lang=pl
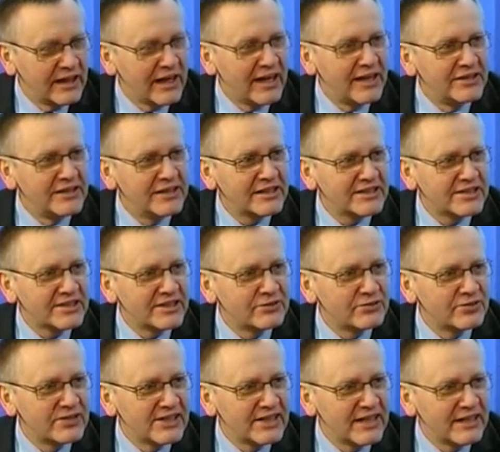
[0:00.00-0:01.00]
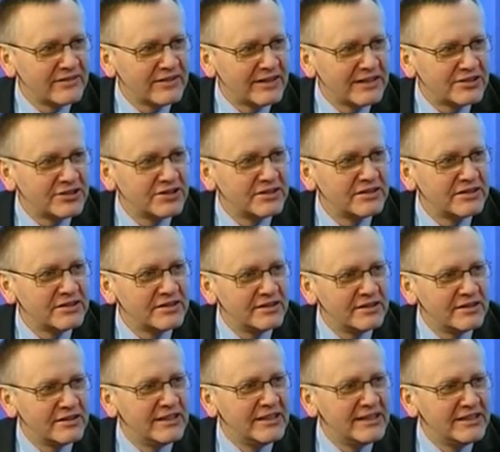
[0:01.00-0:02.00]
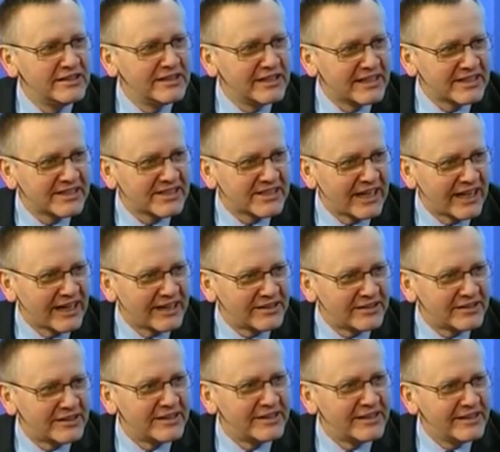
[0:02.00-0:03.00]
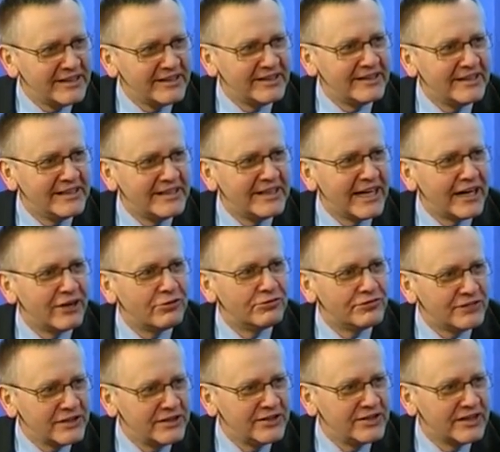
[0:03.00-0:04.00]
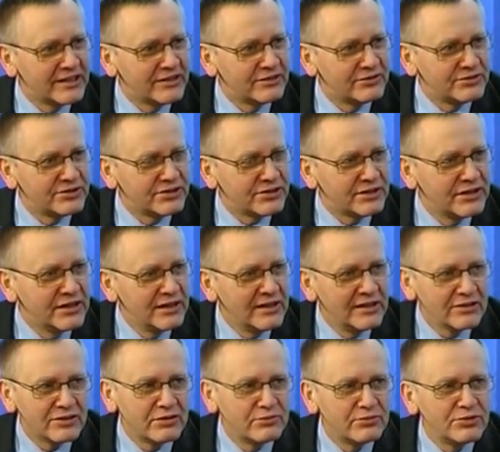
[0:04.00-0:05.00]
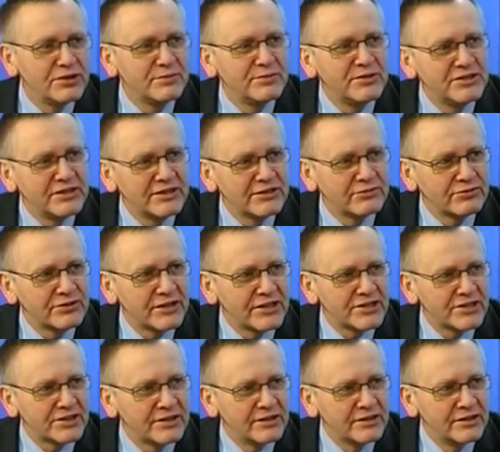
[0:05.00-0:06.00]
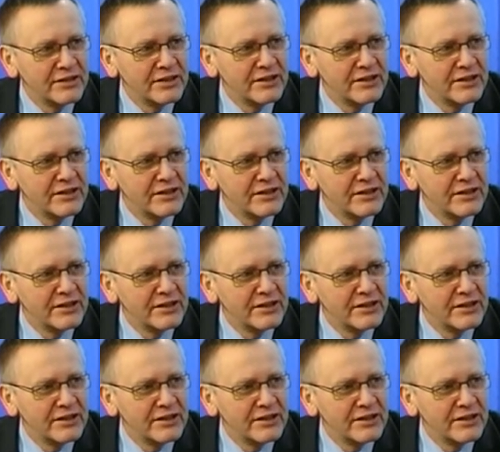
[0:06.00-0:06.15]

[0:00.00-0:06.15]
a nie chce uznawać innych zdań i in, ideałów innych ludzi, to musi być nieskuteczny.